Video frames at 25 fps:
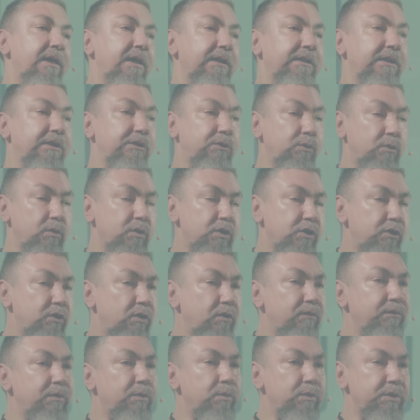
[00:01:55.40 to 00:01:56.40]
это то,
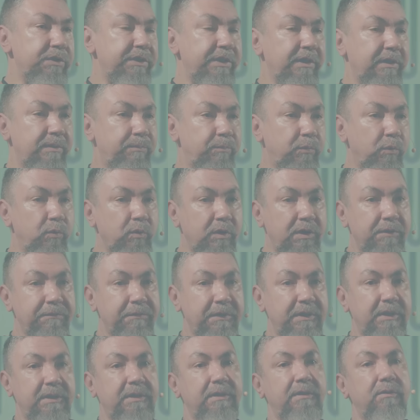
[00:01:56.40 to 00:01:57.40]
что в русских
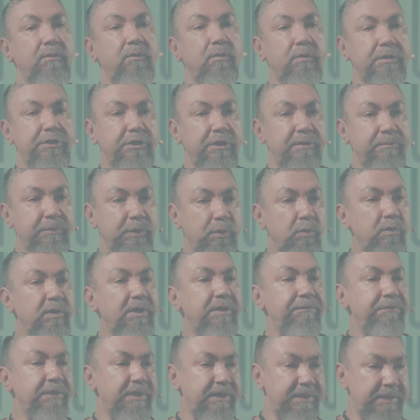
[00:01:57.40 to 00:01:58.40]
буквах очень
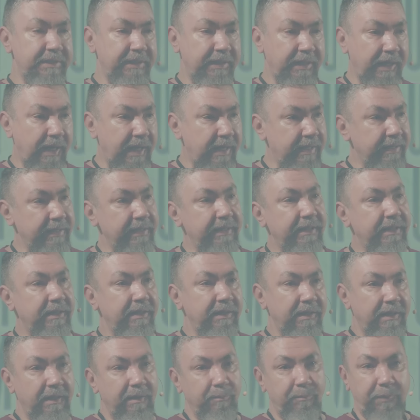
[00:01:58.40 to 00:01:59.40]
много вертикальных
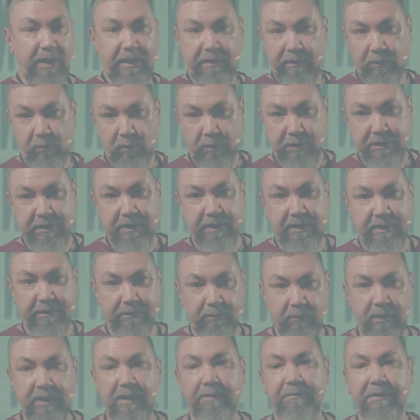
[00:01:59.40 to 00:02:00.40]
полосок,
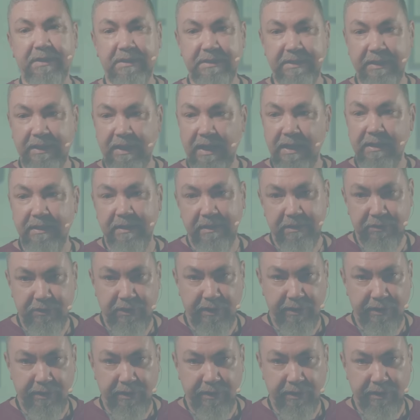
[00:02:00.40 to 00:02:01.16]
ну или вертикальных